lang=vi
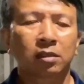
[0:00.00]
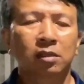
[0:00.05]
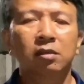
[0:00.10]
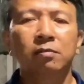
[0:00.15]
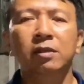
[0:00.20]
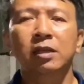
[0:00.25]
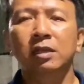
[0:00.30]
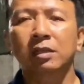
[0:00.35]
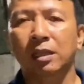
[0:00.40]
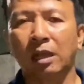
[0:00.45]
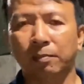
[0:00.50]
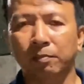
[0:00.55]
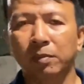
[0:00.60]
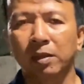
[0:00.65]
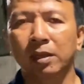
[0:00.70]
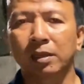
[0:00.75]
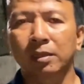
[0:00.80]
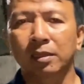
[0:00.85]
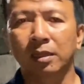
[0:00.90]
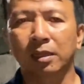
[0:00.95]
chưa biết tập
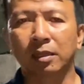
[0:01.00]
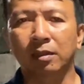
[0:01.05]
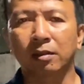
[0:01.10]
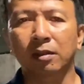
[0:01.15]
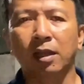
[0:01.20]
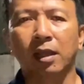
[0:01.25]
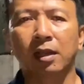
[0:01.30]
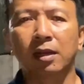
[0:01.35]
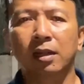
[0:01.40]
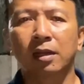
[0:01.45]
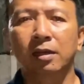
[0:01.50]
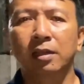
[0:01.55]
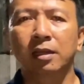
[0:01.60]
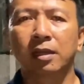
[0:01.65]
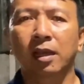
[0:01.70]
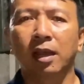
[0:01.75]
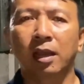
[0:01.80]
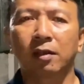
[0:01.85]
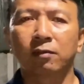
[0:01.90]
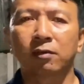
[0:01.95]
uh, thì có thể là
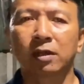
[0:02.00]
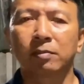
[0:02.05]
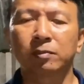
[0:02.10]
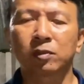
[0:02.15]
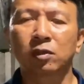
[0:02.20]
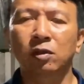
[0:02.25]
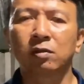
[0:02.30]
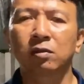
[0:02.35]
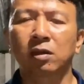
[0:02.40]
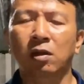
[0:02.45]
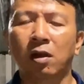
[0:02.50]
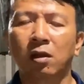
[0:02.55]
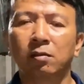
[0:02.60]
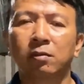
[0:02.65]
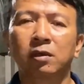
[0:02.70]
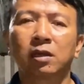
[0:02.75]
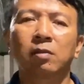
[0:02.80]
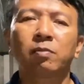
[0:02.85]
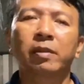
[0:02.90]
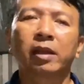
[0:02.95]
liên hệ với em số điện thoại
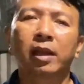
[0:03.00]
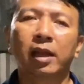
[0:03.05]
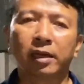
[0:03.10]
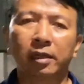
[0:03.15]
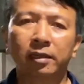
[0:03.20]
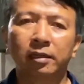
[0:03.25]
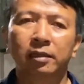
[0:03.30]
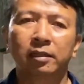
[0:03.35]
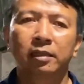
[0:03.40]
bên góc màn hình,